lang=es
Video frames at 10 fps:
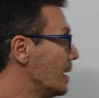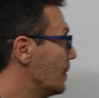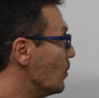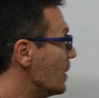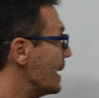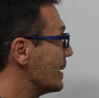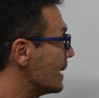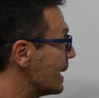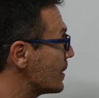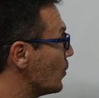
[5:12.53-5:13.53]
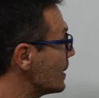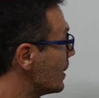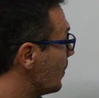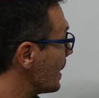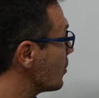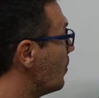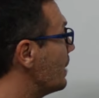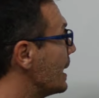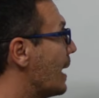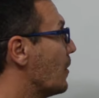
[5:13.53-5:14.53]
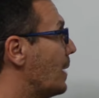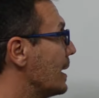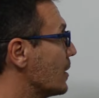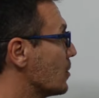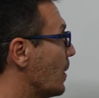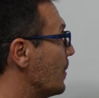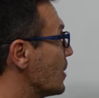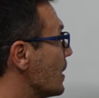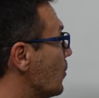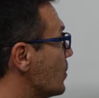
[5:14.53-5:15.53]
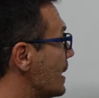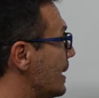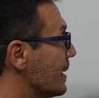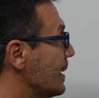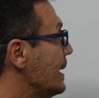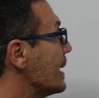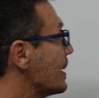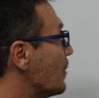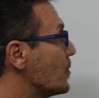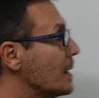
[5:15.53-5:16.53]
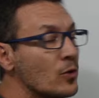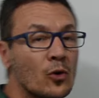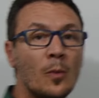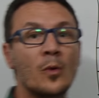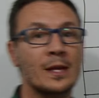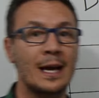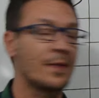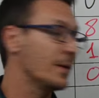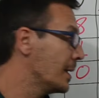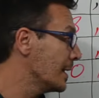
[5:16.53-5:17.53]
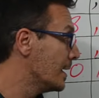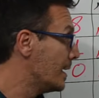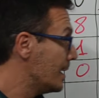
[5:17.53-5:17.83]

Muy bien, esto es de lo más complicado, ¿vale? Que nos podemos encontrar y estamos viendo cómo se hace, ¿vale?